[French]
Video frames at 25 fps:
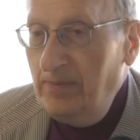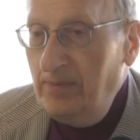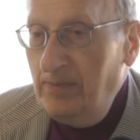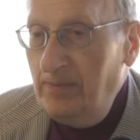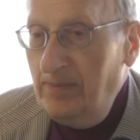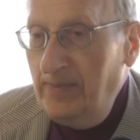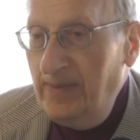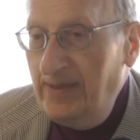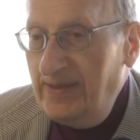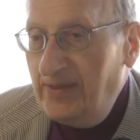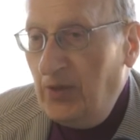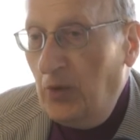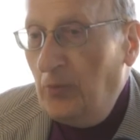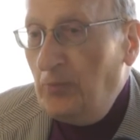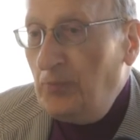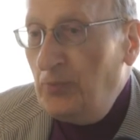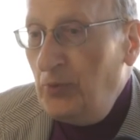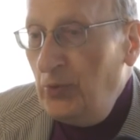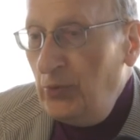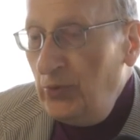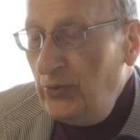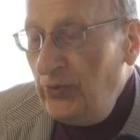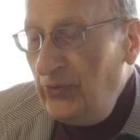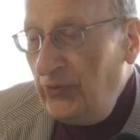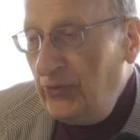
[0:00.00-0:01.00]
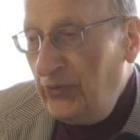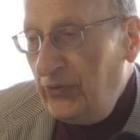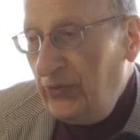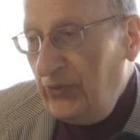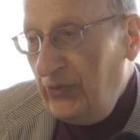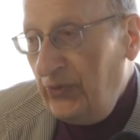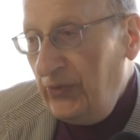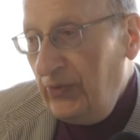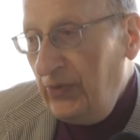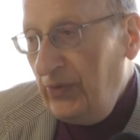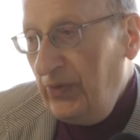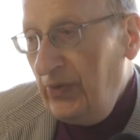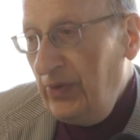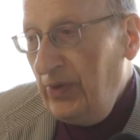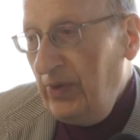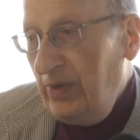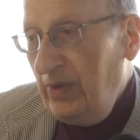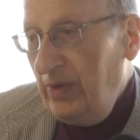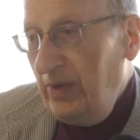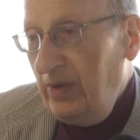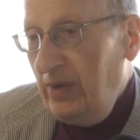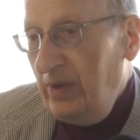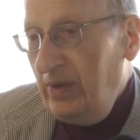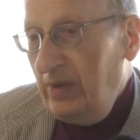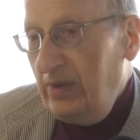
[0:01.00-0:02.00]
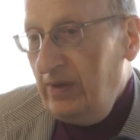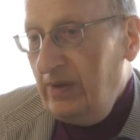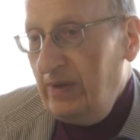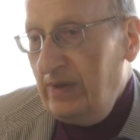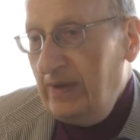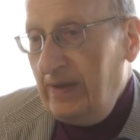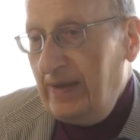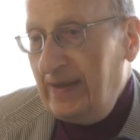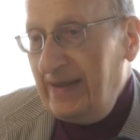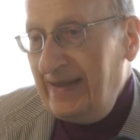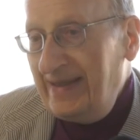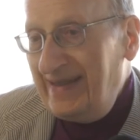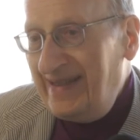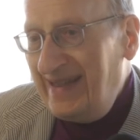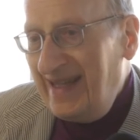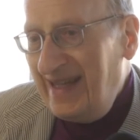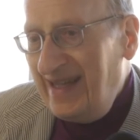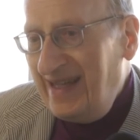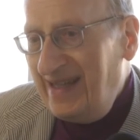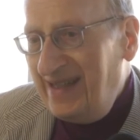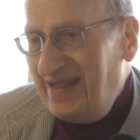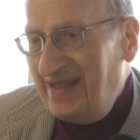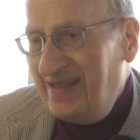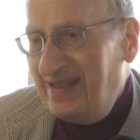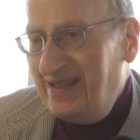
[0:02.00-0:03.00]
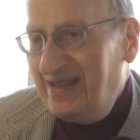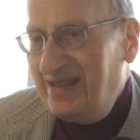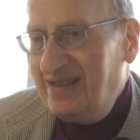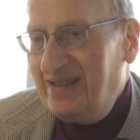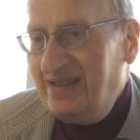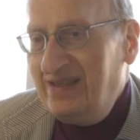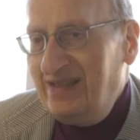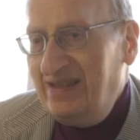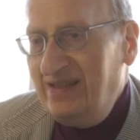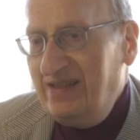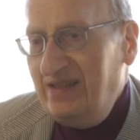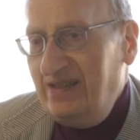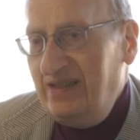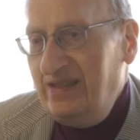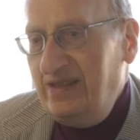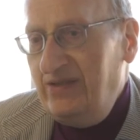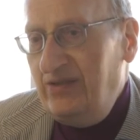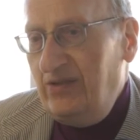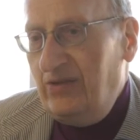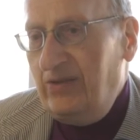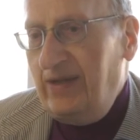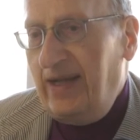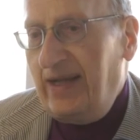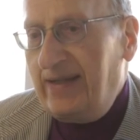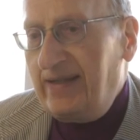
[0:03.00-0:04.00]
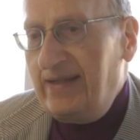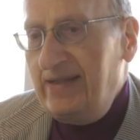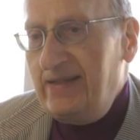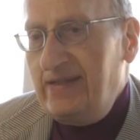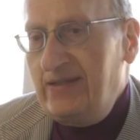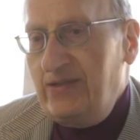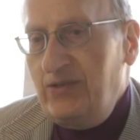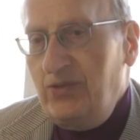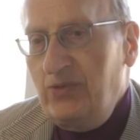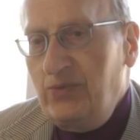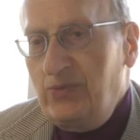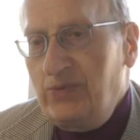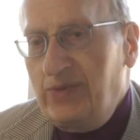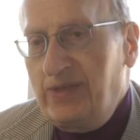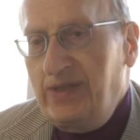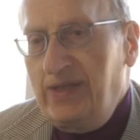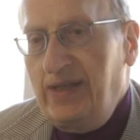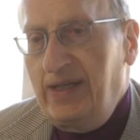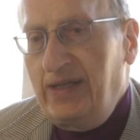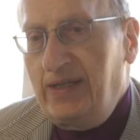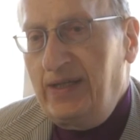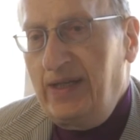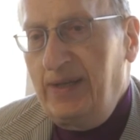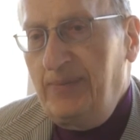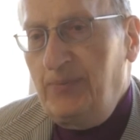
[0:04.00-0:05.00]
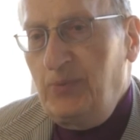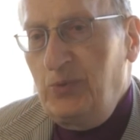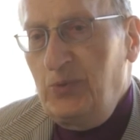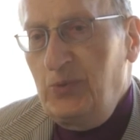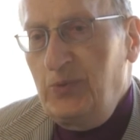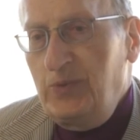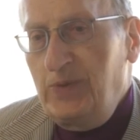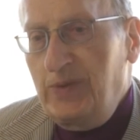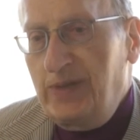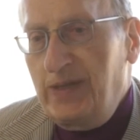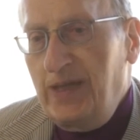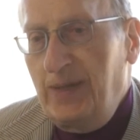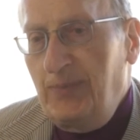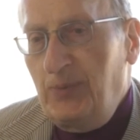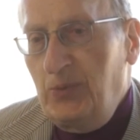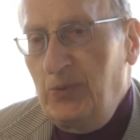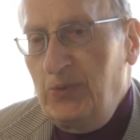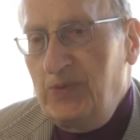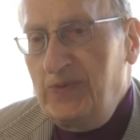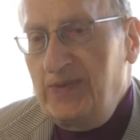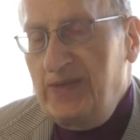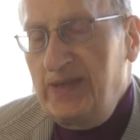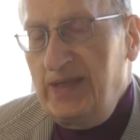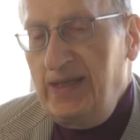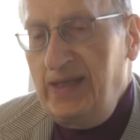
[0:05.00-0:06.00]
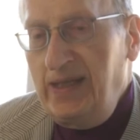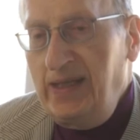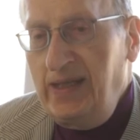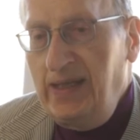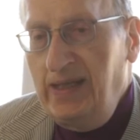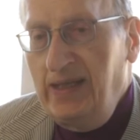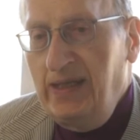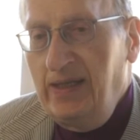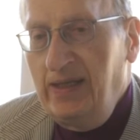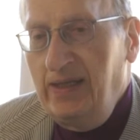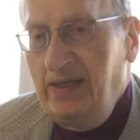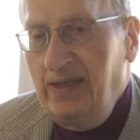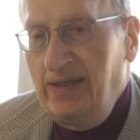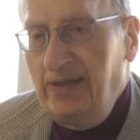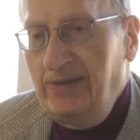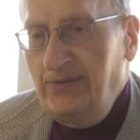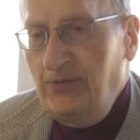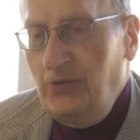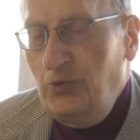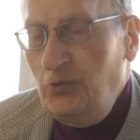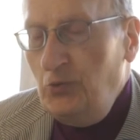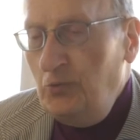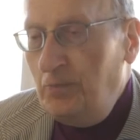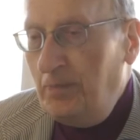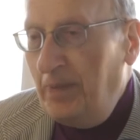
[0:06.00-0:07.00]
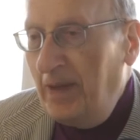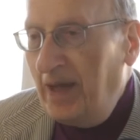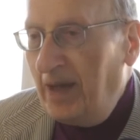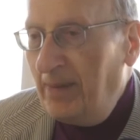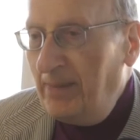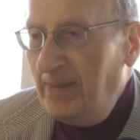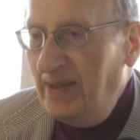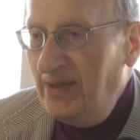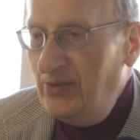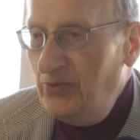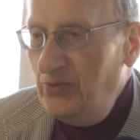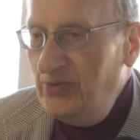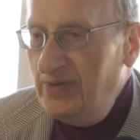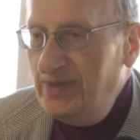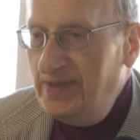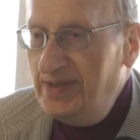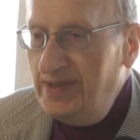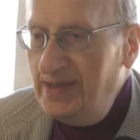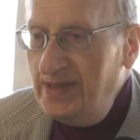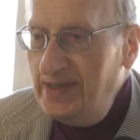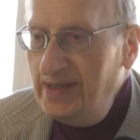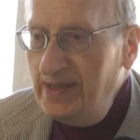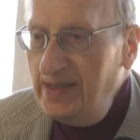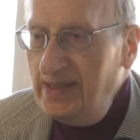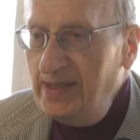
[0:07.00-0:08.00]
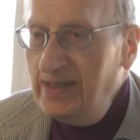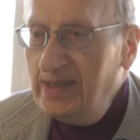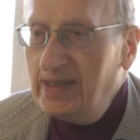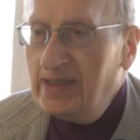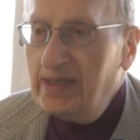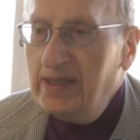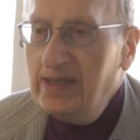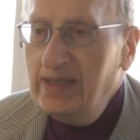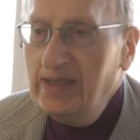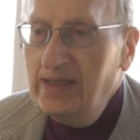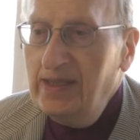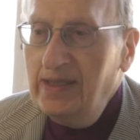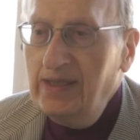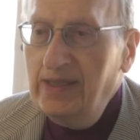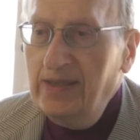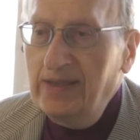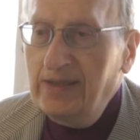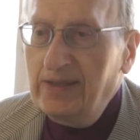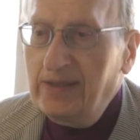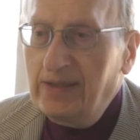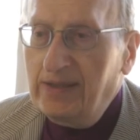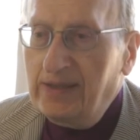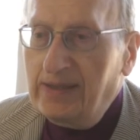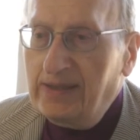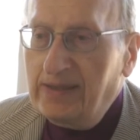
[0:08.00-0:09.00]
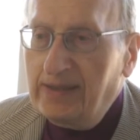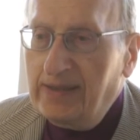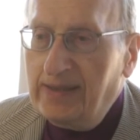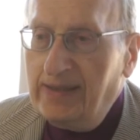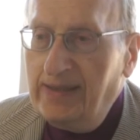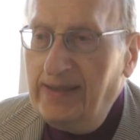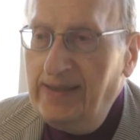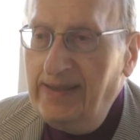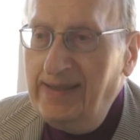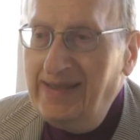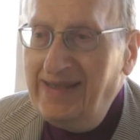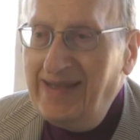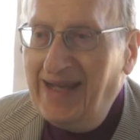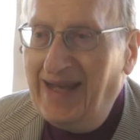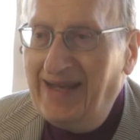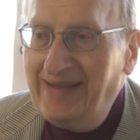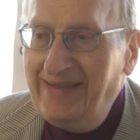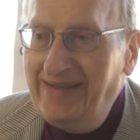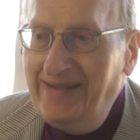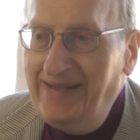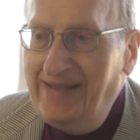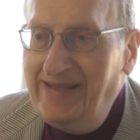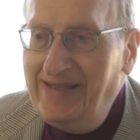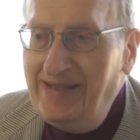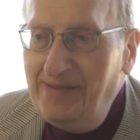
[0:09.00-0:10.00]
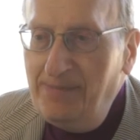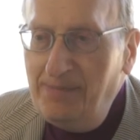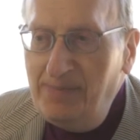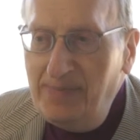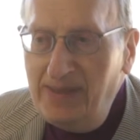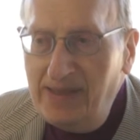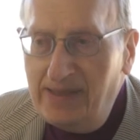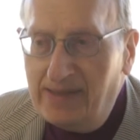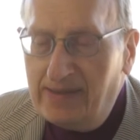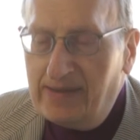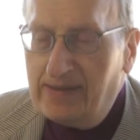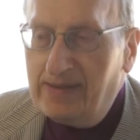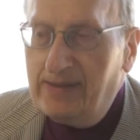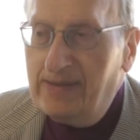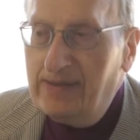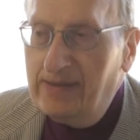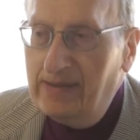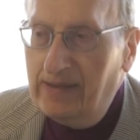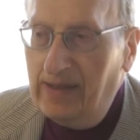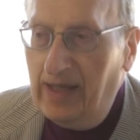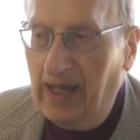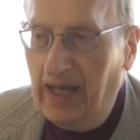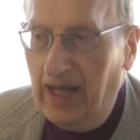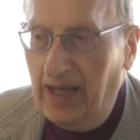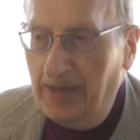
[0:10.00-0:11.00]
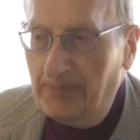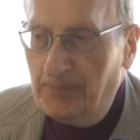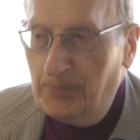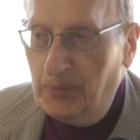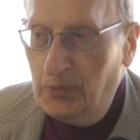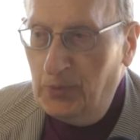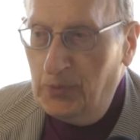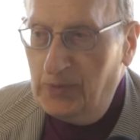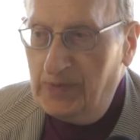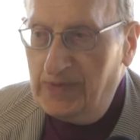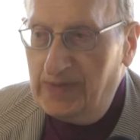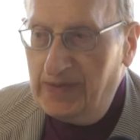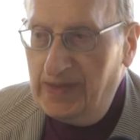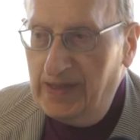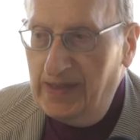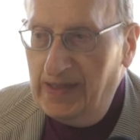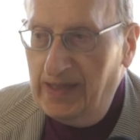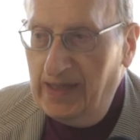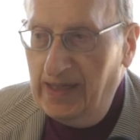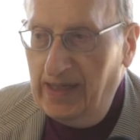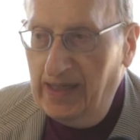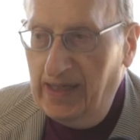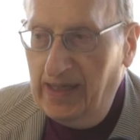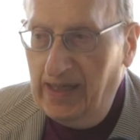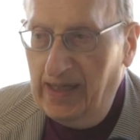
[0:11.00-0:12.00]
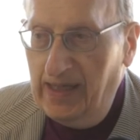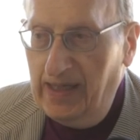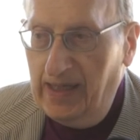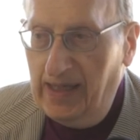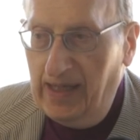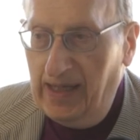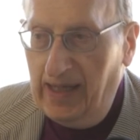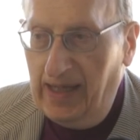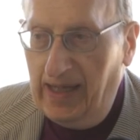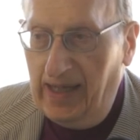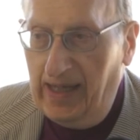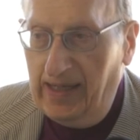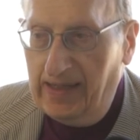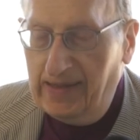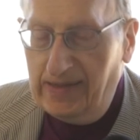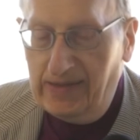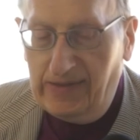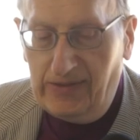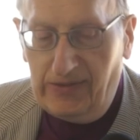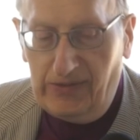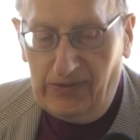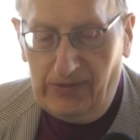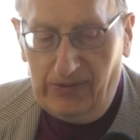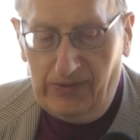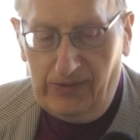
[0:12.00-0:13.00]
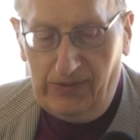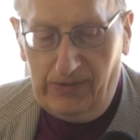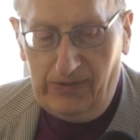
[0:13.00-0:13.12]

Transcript: mais en plus, rien dans la question qui, est posée ne nous permet de dire qu'il y a des limites imposées à cette